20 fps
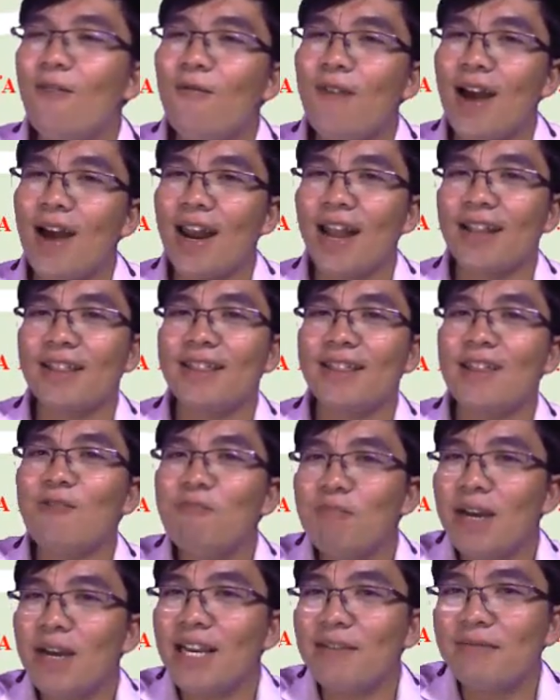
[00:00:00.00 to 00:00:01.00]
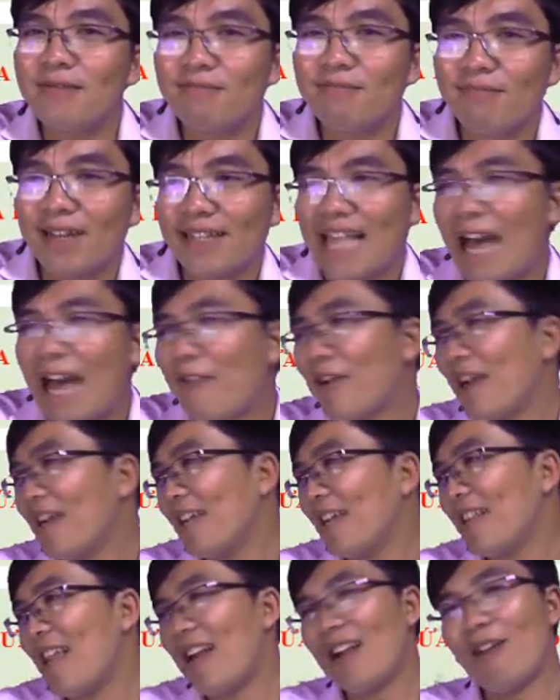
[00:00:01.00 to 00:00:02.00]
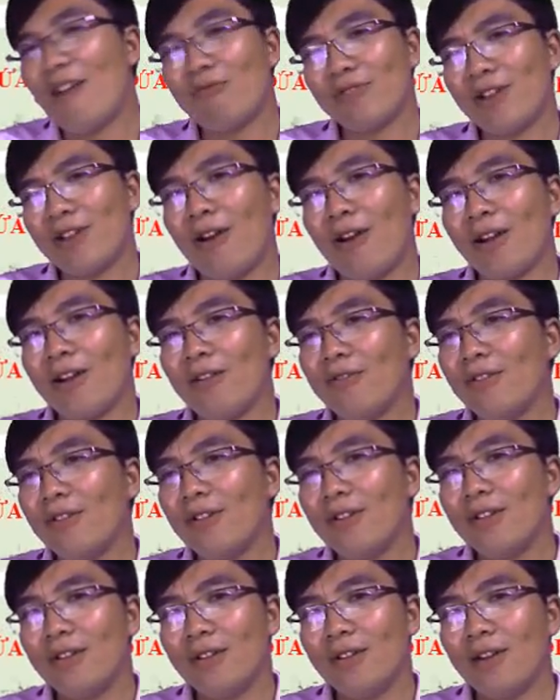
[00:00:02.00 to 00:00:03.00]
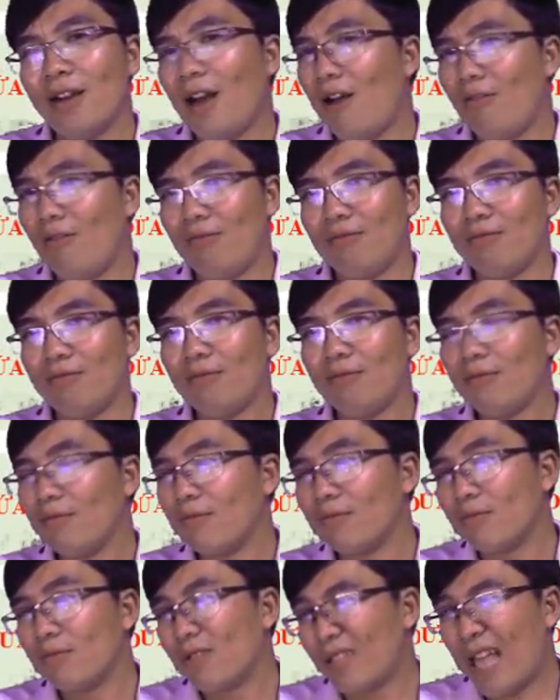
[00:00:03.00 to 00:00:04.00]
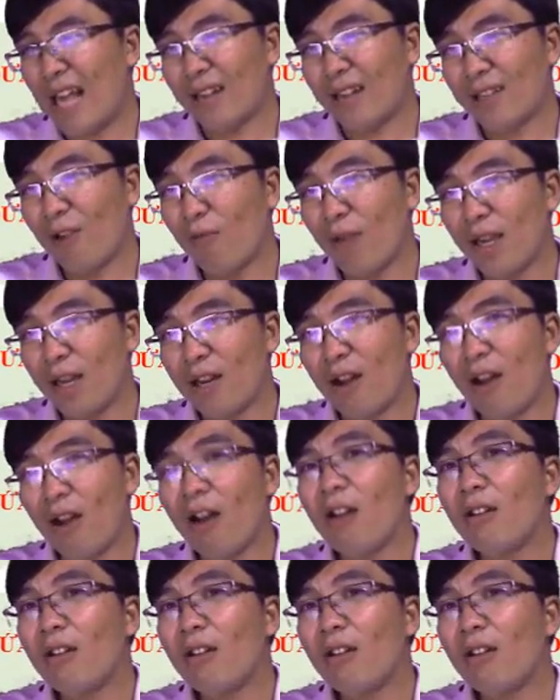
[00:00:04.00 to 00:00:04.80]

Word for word: Chứ không phải là thông minh mà tạo ra cái thằng học giỏi đâu. Không, thằng thông